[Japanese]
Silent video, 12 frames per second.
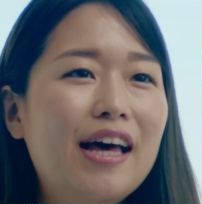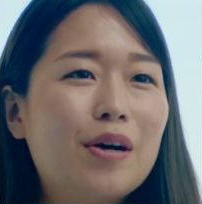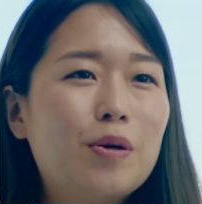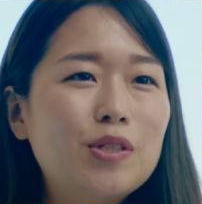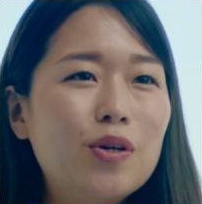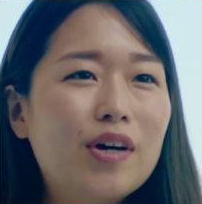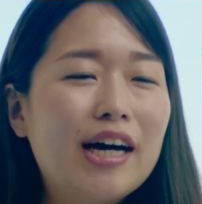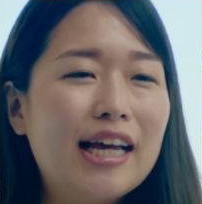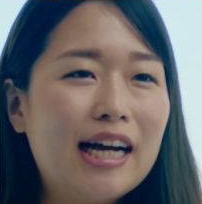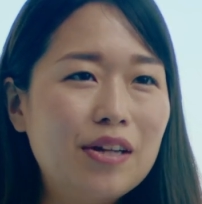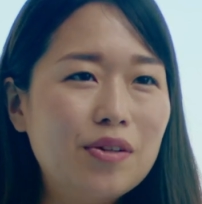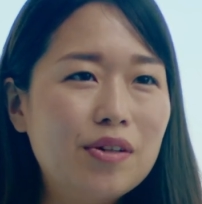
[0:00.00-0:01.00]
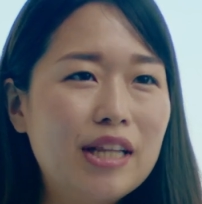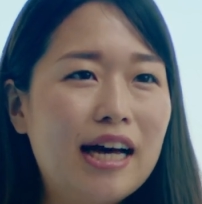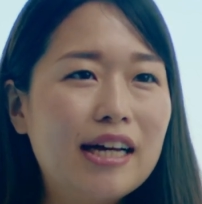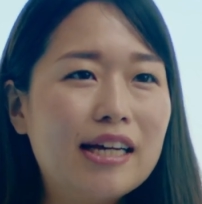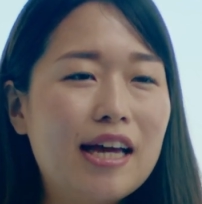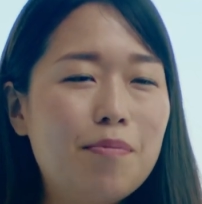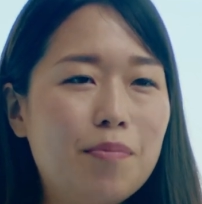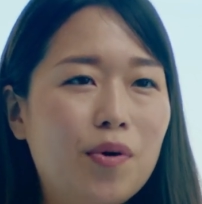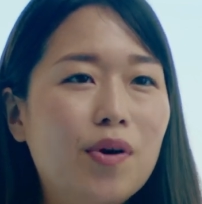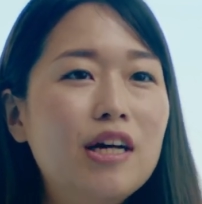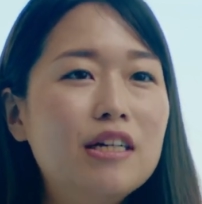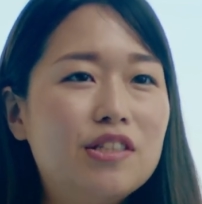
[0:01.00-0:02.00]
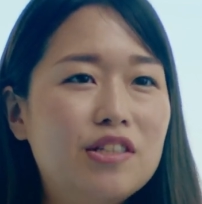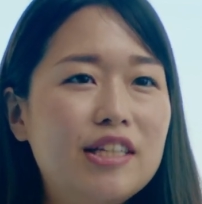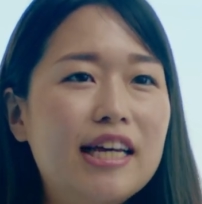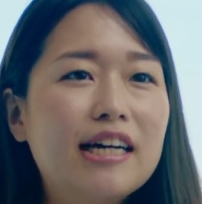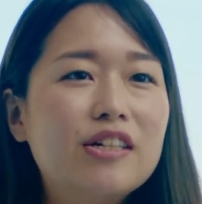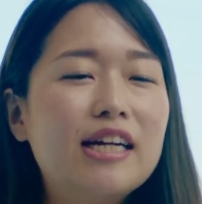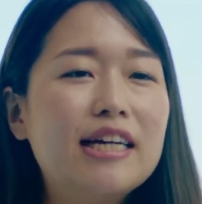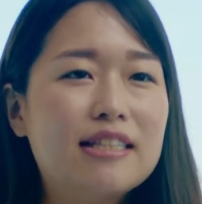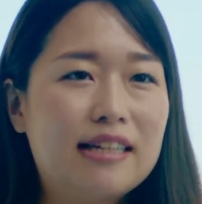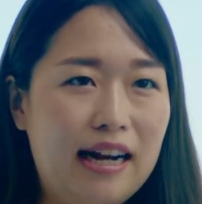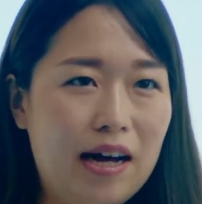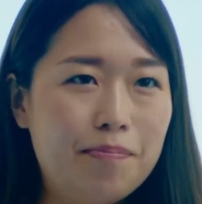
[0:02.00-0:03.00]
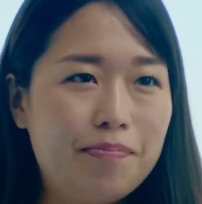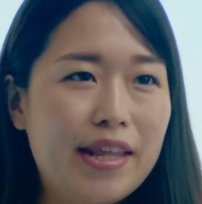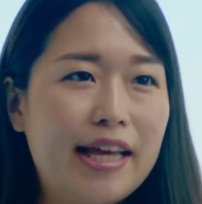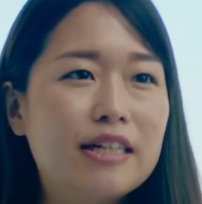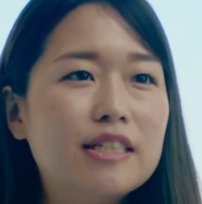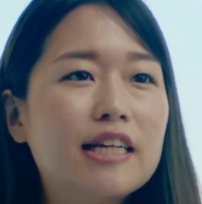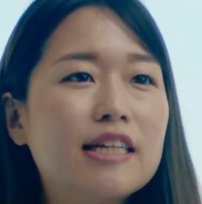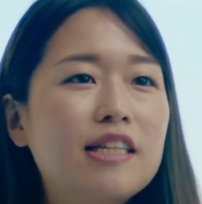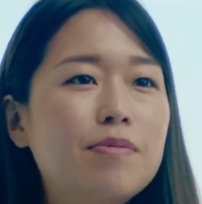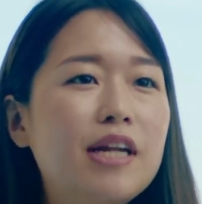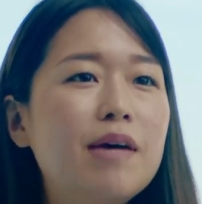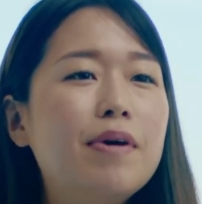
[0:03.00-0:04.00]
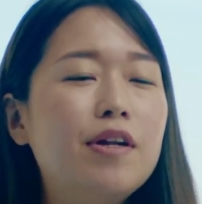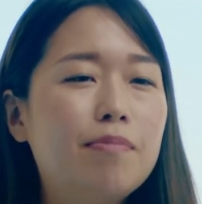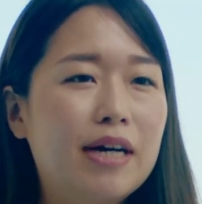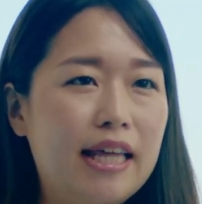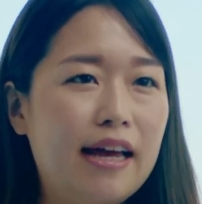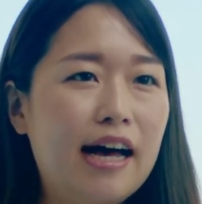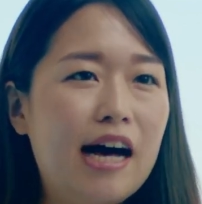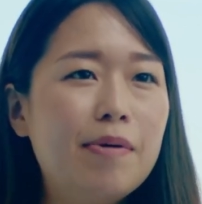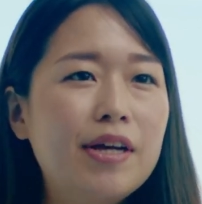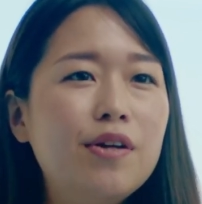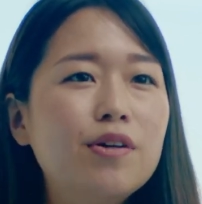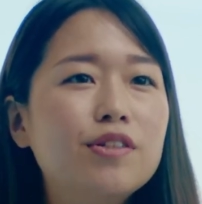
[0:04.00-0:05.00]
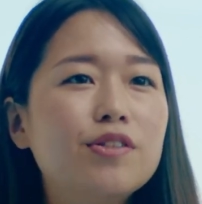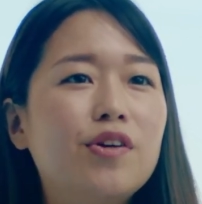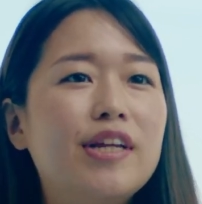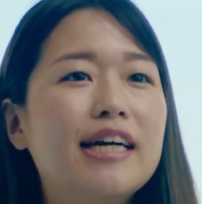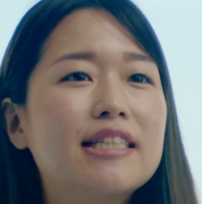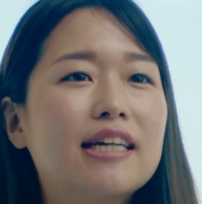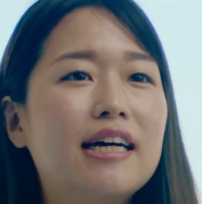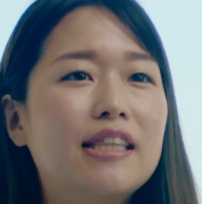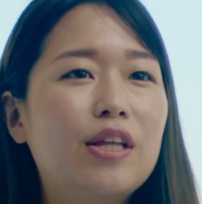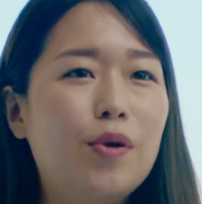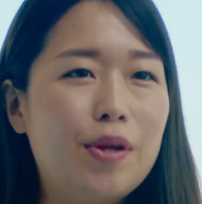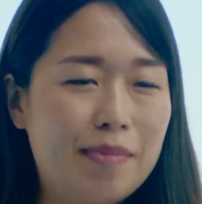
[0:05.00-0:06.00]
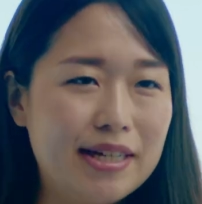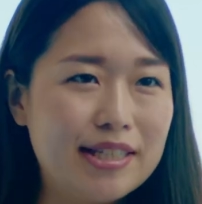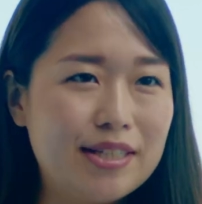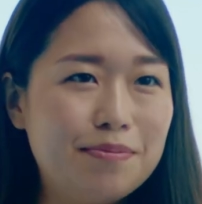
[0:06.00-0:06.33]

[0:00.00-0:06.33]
ご紹介可能な案件もジュニアクラスからエグゼクティブレベルまで幅広く取り扱っております。